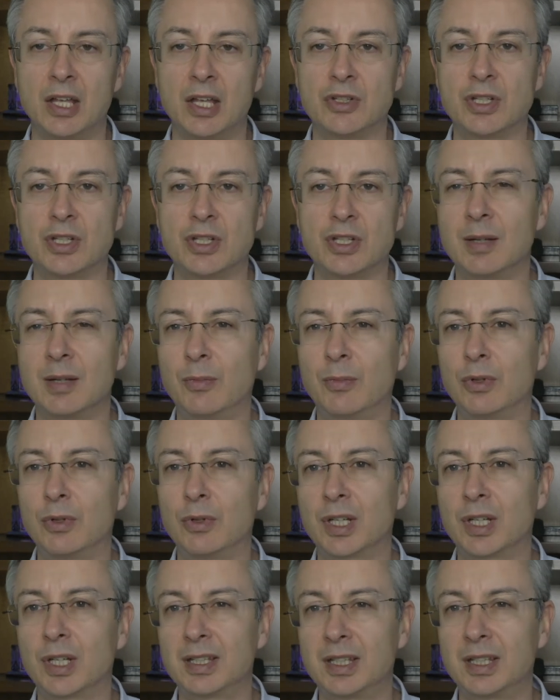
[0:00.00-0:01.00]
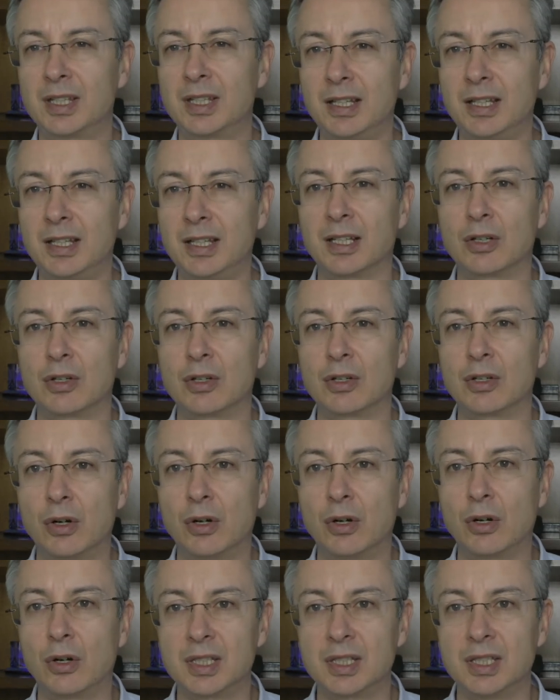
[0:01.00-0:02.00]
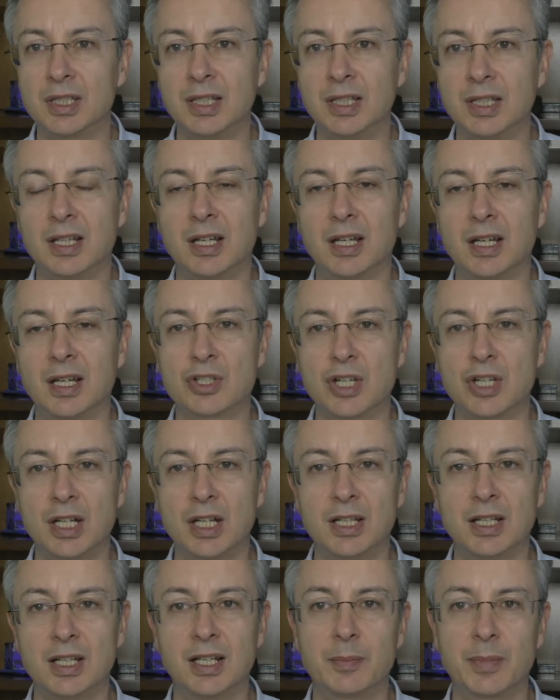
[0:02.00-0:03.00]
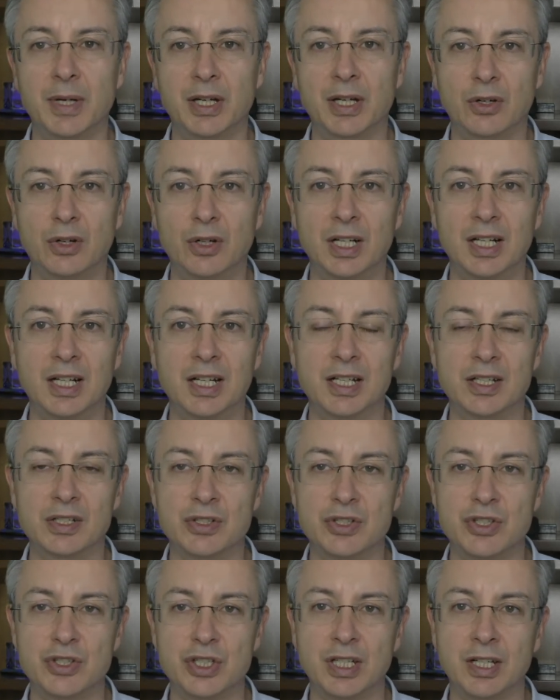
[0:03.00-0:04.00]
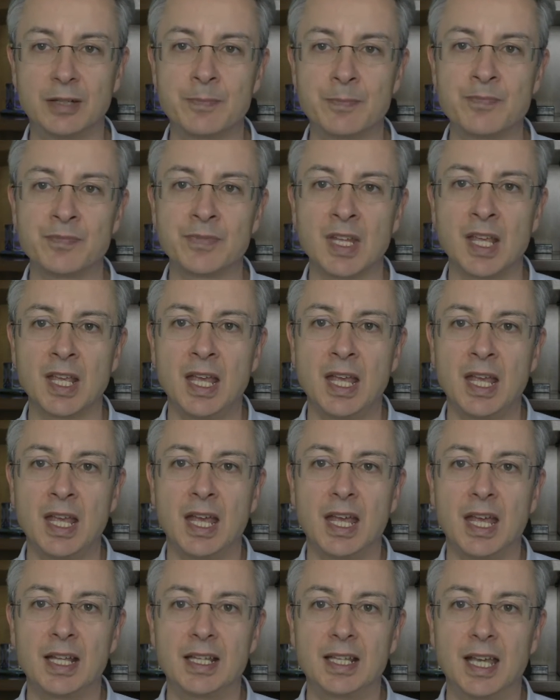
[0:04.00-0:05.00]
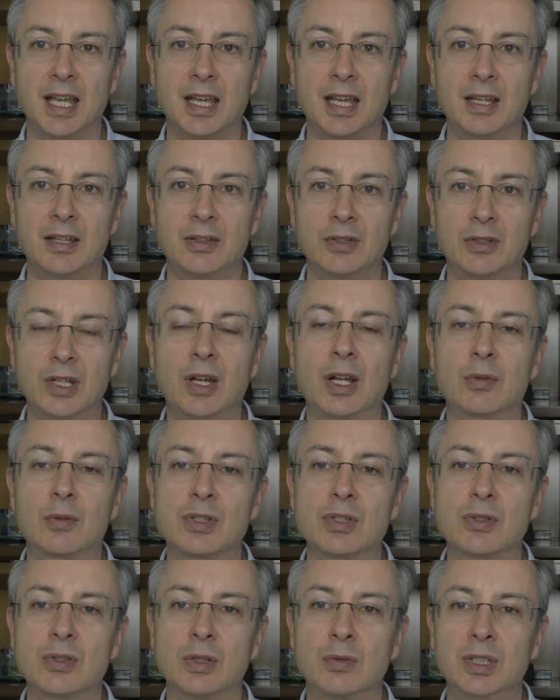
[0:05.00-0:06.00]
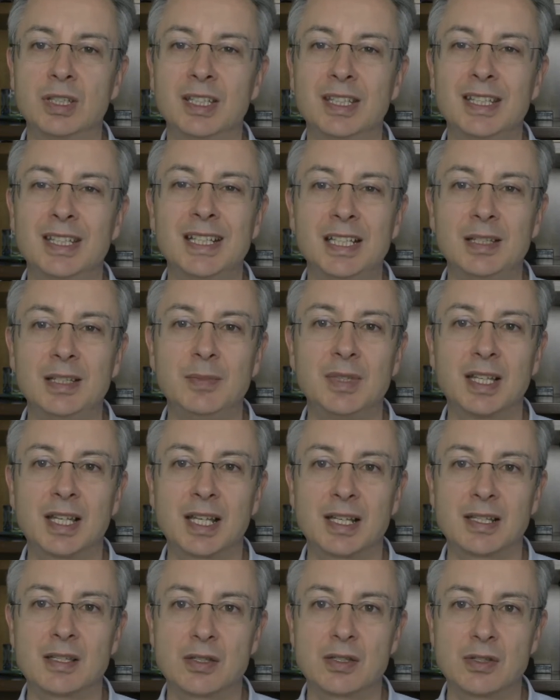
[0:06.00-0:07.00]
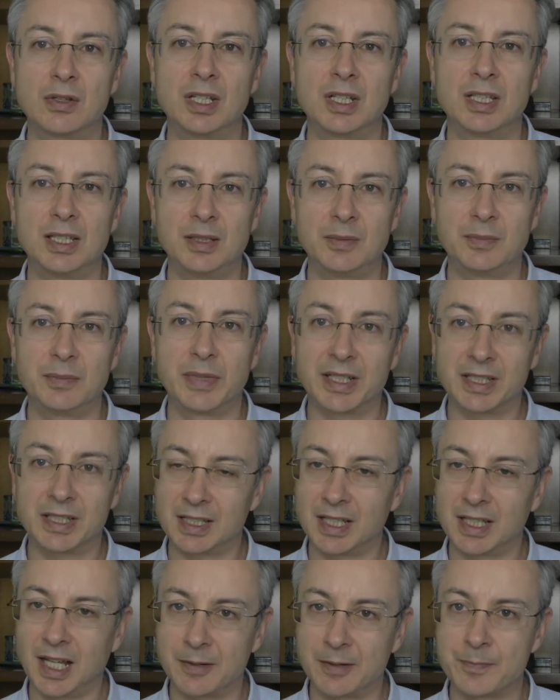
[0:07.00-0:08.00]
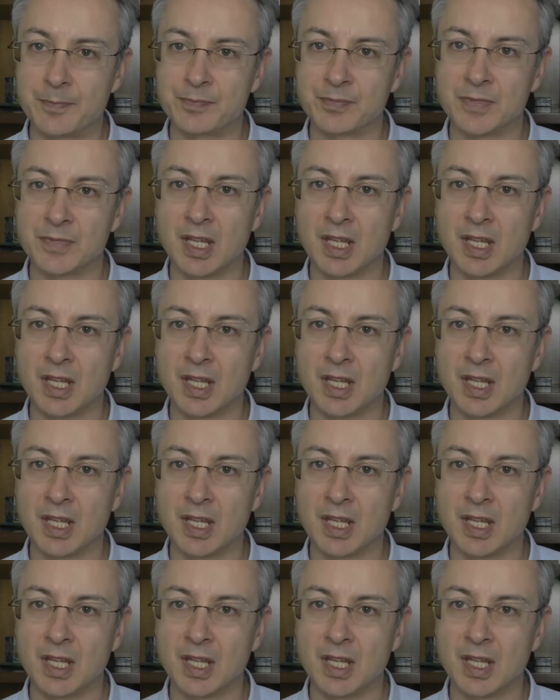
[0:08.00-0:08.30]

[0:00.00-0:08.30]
Cioè essere molto attenti, accorti a scegliere le parole, le energie. Ed è, non è una questione quindi di limitazione di libertà,